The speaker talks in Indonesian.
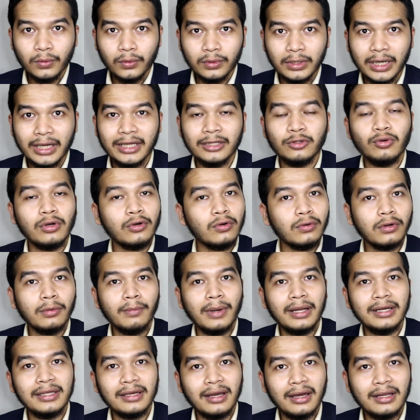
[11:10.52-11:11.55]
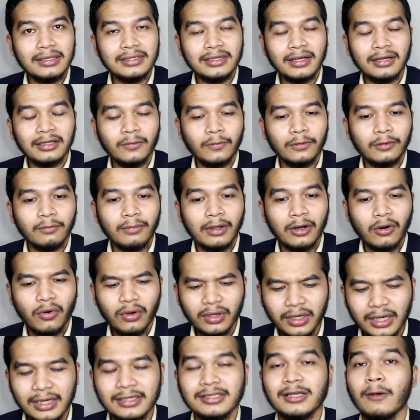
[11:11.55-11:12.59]
Nah, itu aku kembalikan aja ke teman-teman.
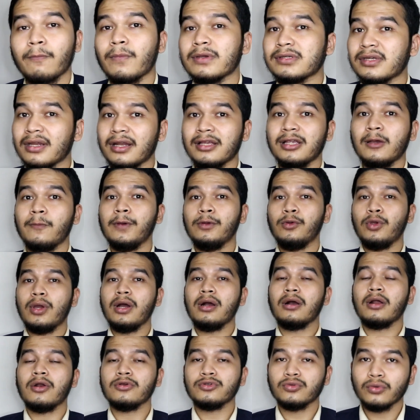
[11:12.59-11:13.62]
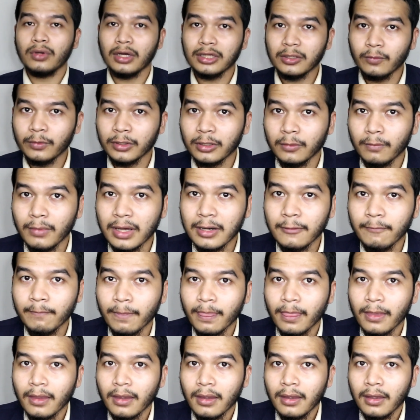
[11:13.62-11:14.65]
Oke, sampai sini aja videonya. Kalau suka teman-teman,
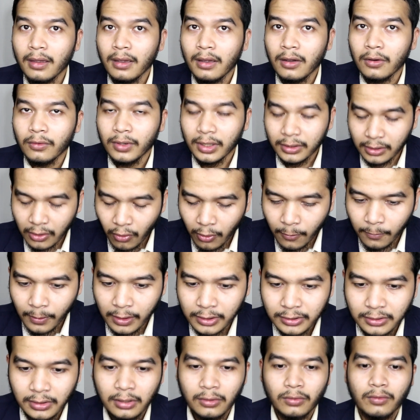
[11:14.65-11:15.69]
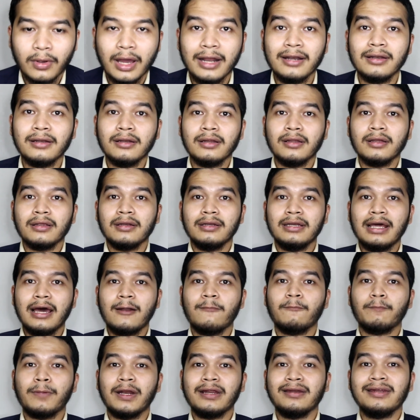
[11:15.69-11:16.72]
udah tahu apa harus melakukan.
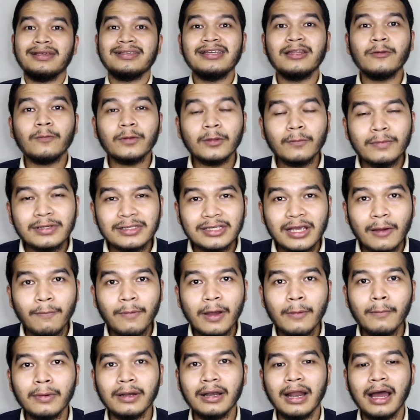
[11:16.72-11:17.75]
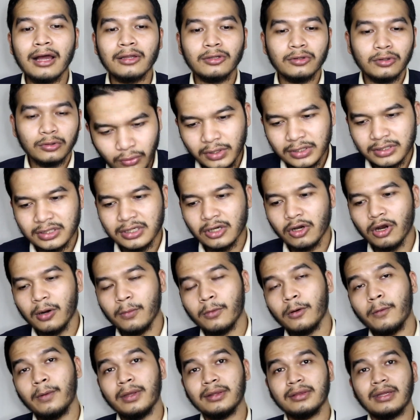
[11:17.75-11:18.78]
dan prediksi teman-teman siapa yang menang, tulis di
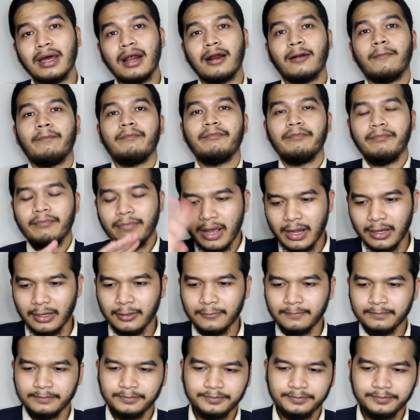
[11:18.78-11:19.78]
kolom komentar. Bye.